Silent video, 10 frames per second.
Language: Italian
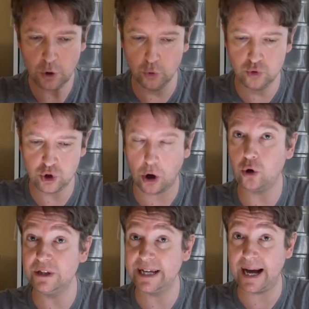un
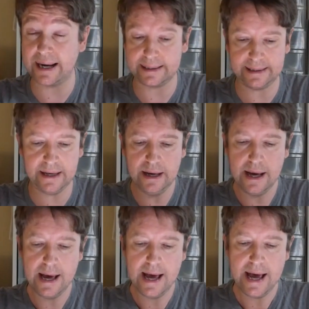gioco di carte
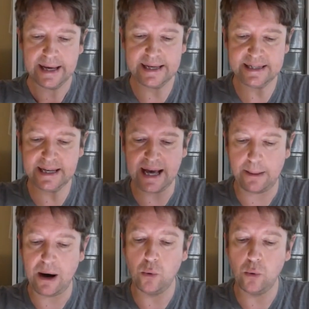che si chiama